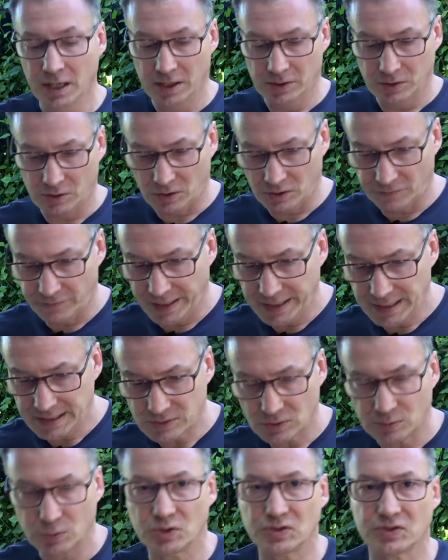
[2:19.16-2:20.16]
Doch wenn
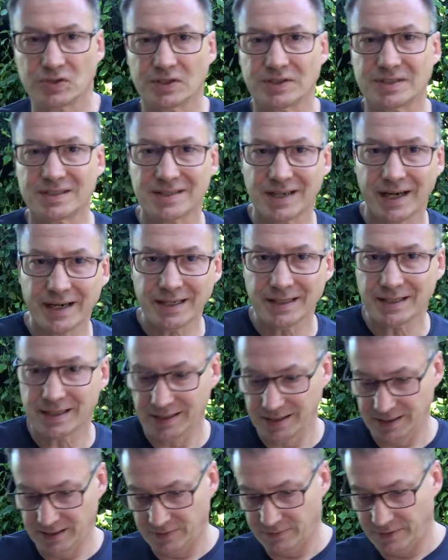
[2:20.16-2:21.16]
es um unsere Zeit
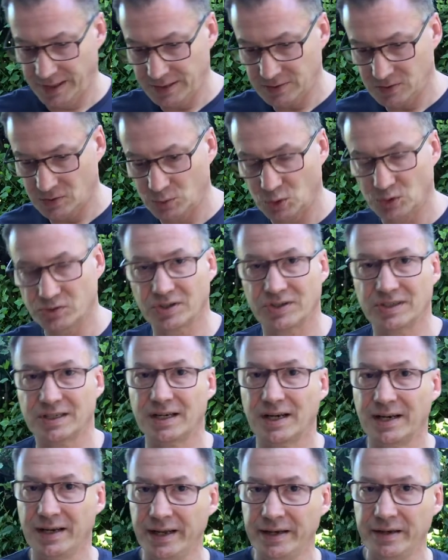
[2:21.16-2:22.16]
geht, wenn es um unseren
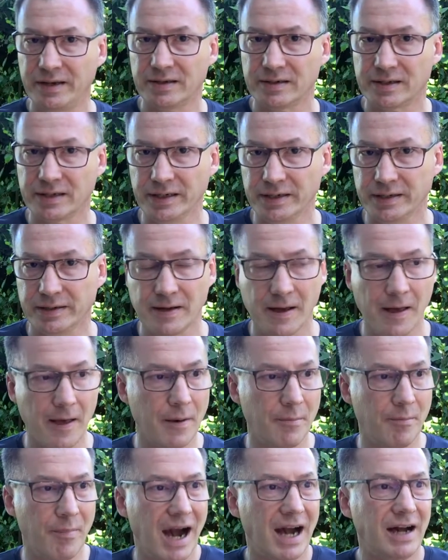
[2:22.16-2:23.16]
Kalender geht,
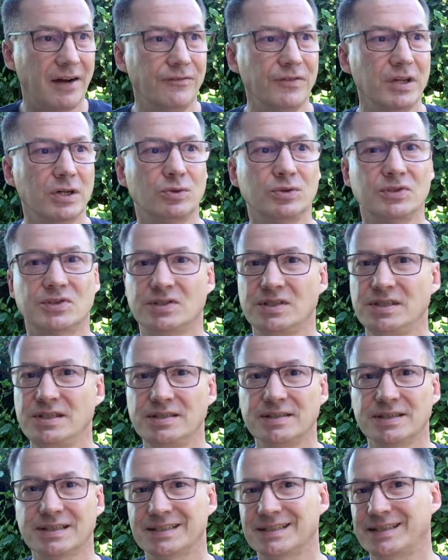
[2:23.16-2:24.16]
machen wir uns
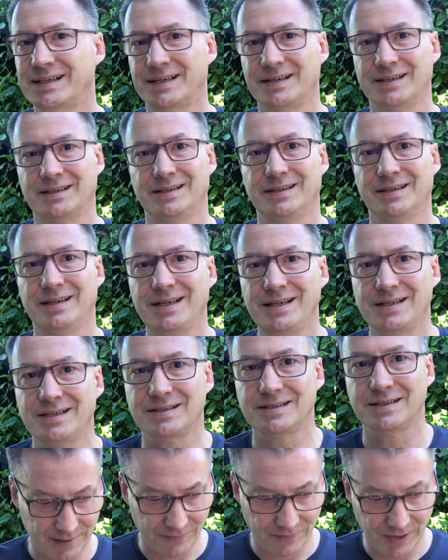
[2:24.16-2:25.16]
diese Gedanken
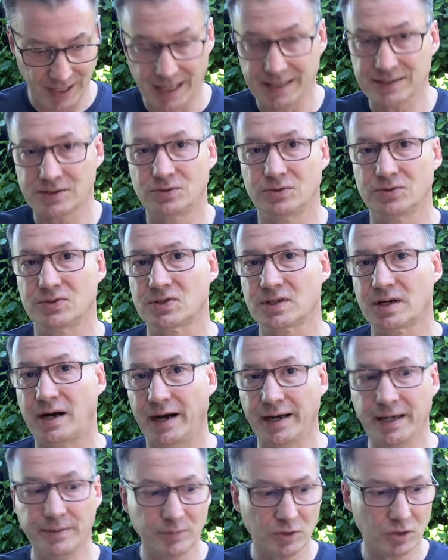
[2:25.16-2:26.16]
nicht. Wir lassen uns
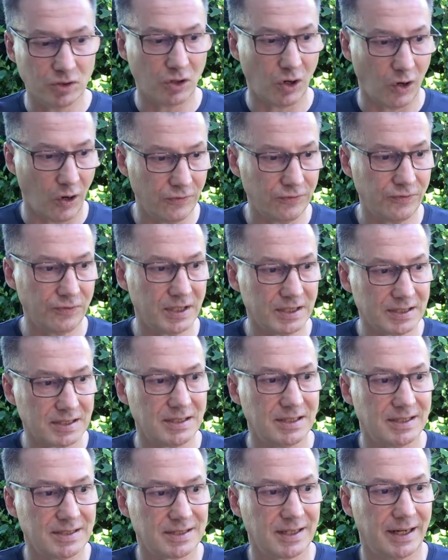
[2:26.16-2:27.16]
treiben und hoffen, dass
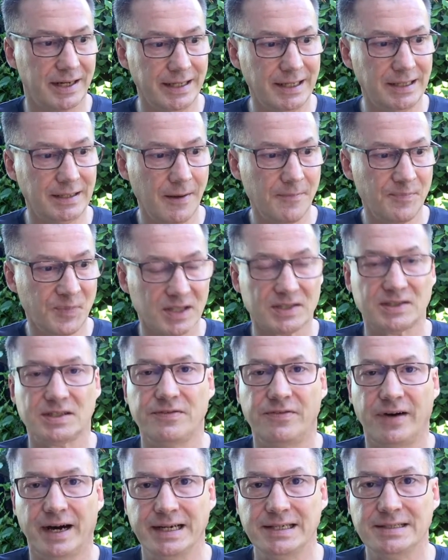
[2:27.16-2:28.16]
die Zeit, dass
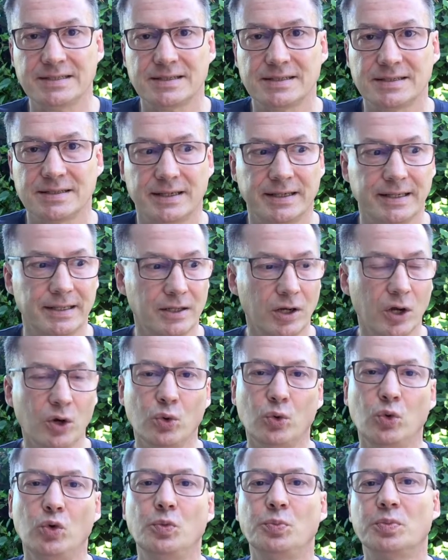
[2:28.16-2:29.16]
die weiße Zeit
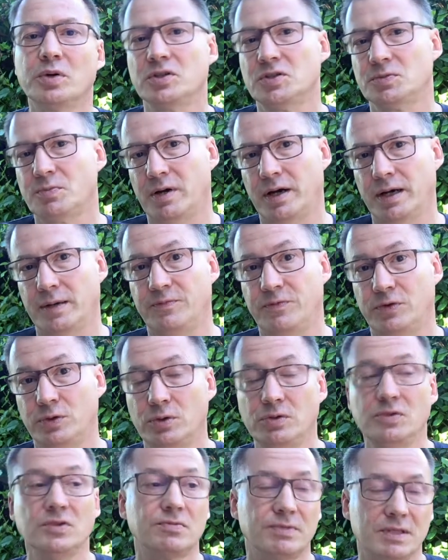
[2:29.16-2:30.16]
übrig bleibt. Für
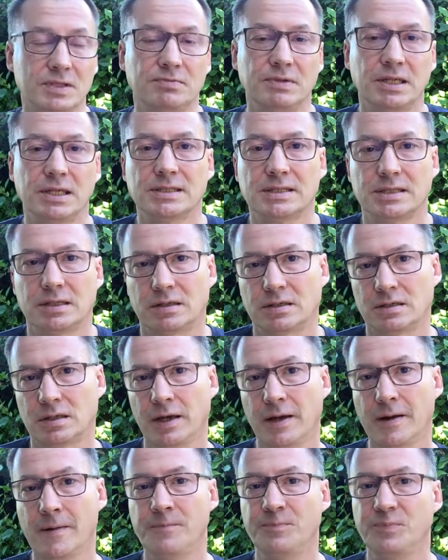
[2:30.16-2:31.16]
uns, was wie gesagt
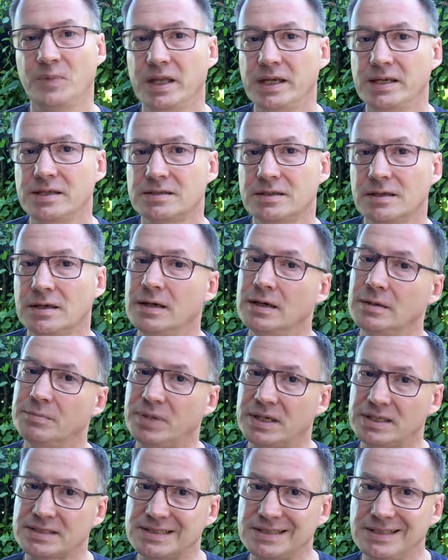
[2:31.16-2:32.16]
nicht
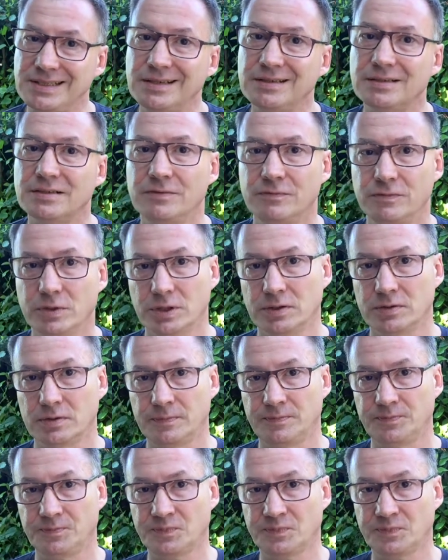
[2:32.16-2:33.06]
passieren wird.